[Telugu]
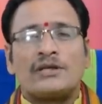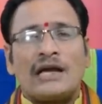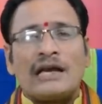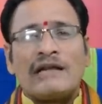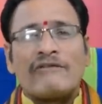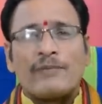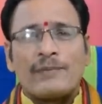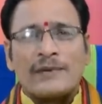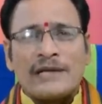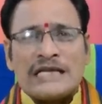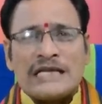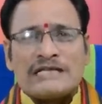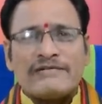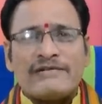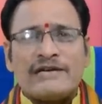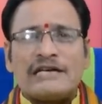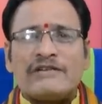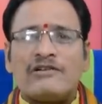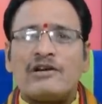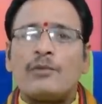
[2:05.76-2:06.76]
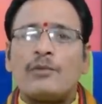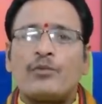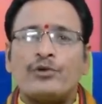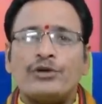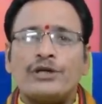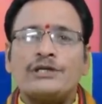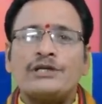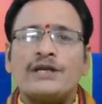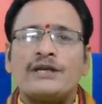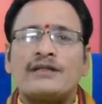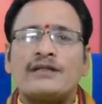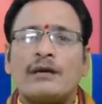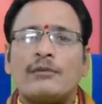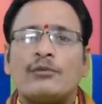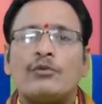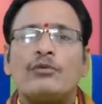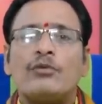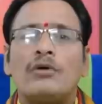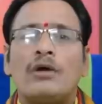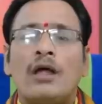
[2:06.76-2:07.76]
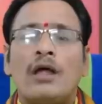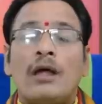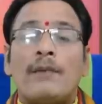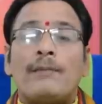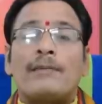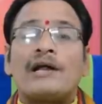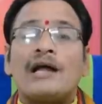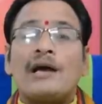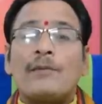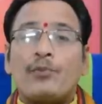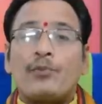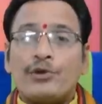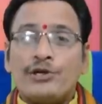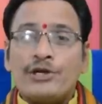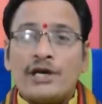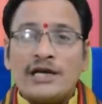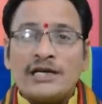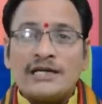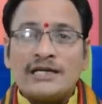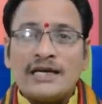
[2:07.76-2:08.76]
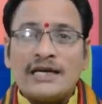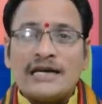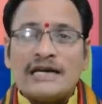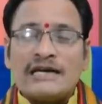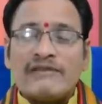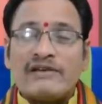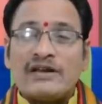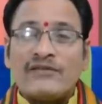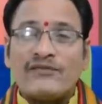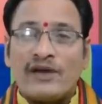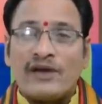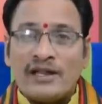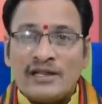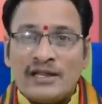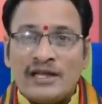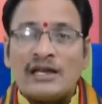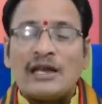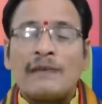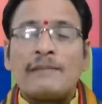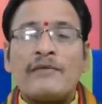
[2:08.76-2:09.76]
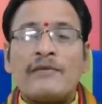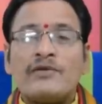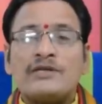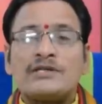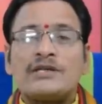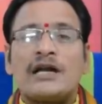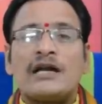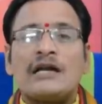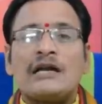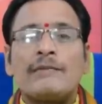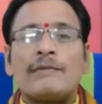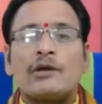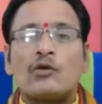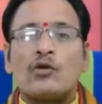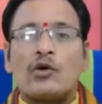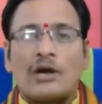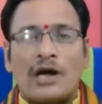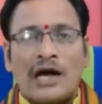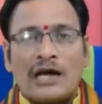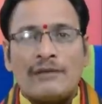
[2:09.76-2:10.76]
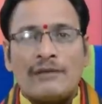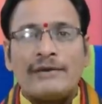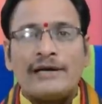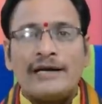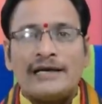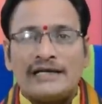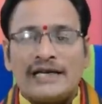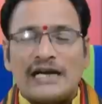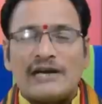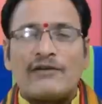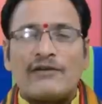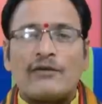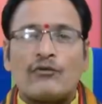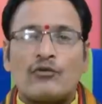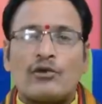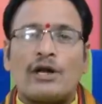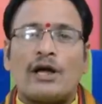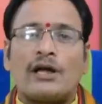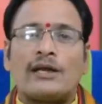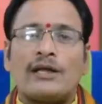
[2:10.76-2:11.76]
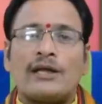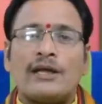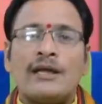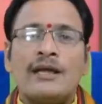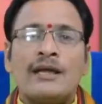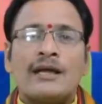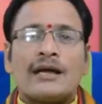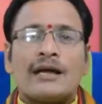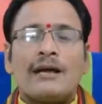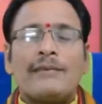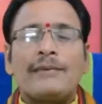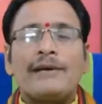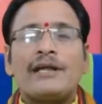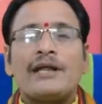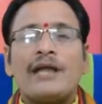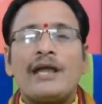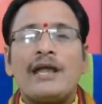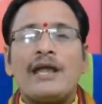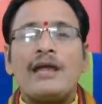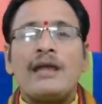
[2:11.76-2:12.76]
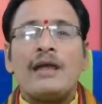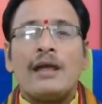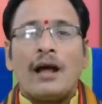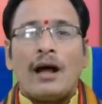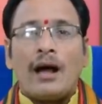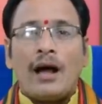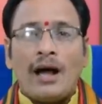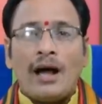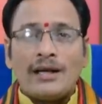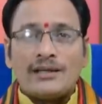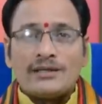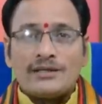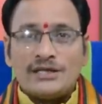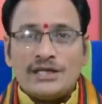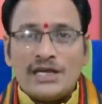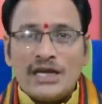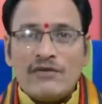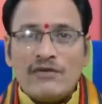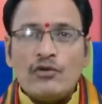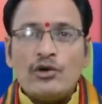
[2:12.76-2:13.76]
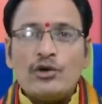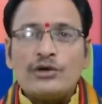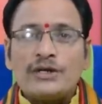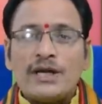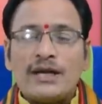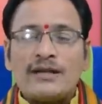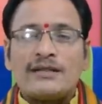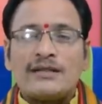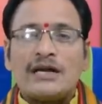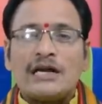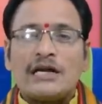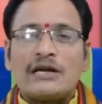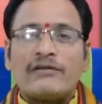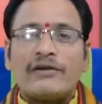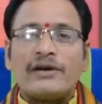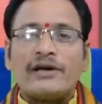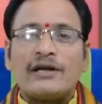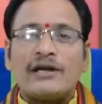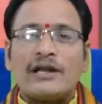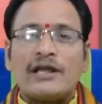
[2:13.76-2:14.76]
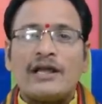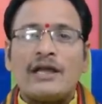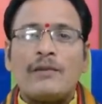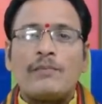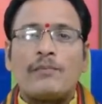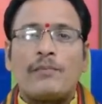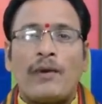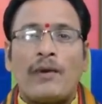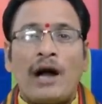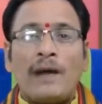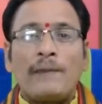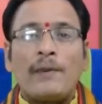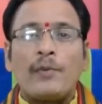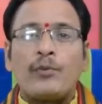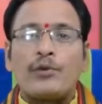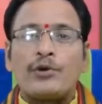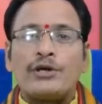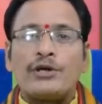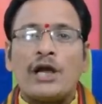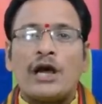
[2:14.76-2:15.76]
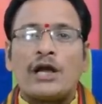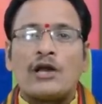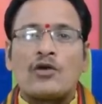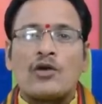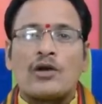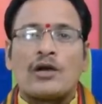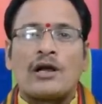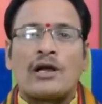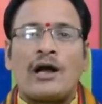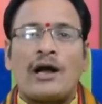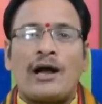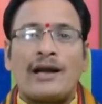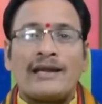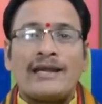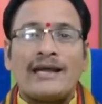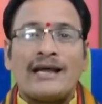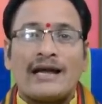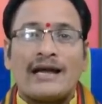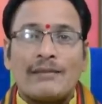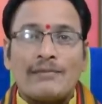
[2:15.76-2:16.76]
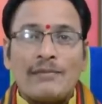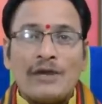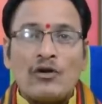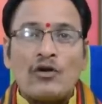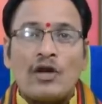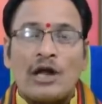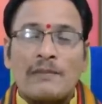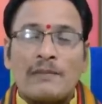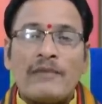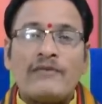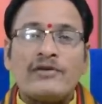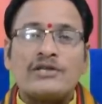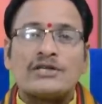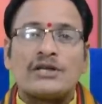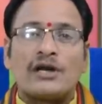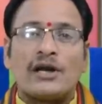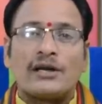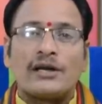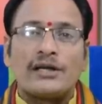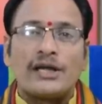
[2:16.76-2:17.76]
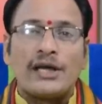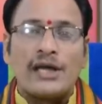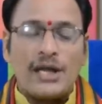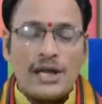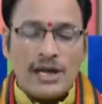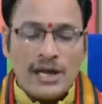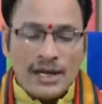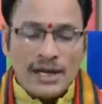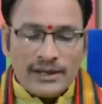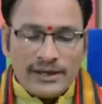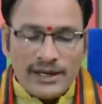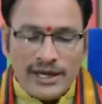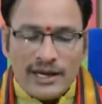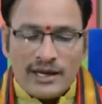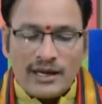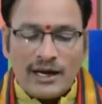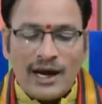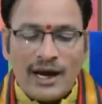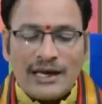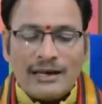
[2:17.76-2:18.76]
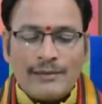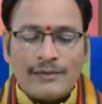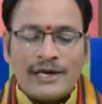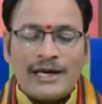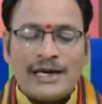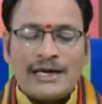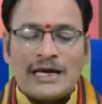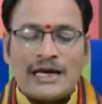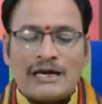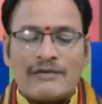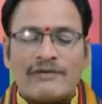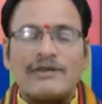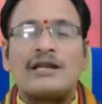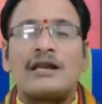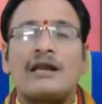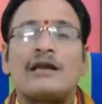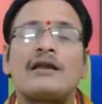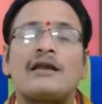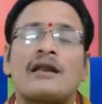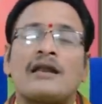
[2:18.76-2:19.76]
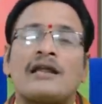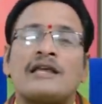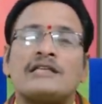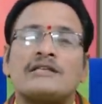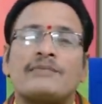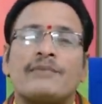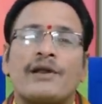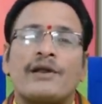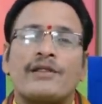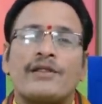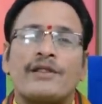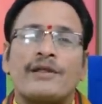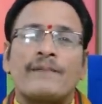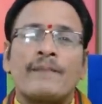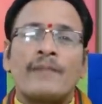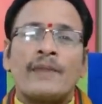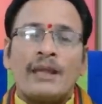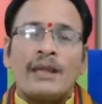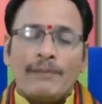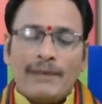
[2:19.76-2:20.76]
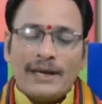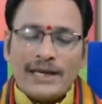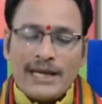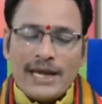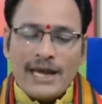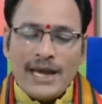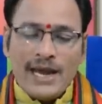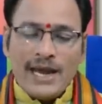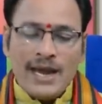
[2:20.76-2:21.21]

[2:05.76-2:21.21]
చాలా విపరీతమైనటువంటి పుణ్యం చేశాము మరి ఆ పుణ్యానికి తగినటువంటి ఫలితాన్ని అనుభవించాలంటే మనకు కాలం అనేటటువంటిది ఉండాలి కాబట్టి ఆ జీవుడు చేసినటువంటి పాప పుణ్యాల యొక్క అంటే కర్మలను అనుభవించడానికి ఈ కాలం అనేటటువంటిది నిర్ణయించబడింది మరి